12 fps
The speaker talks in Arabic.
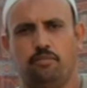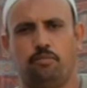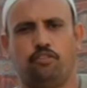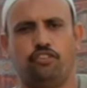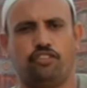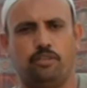ما
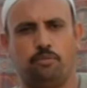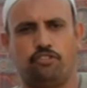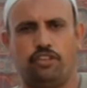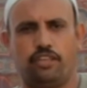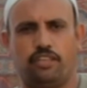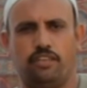فيش اي
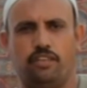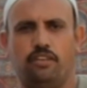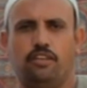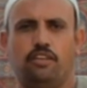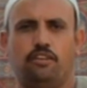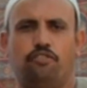مشاكل
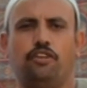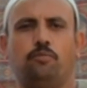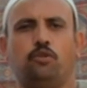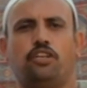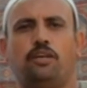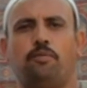فيه
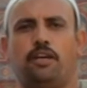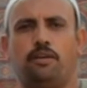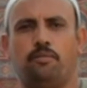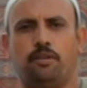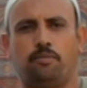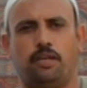متابعه
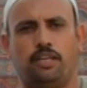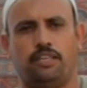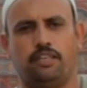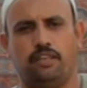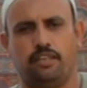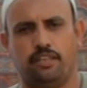ما بعد
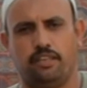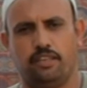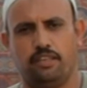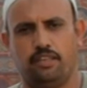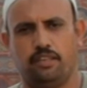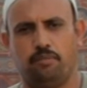
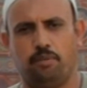آه،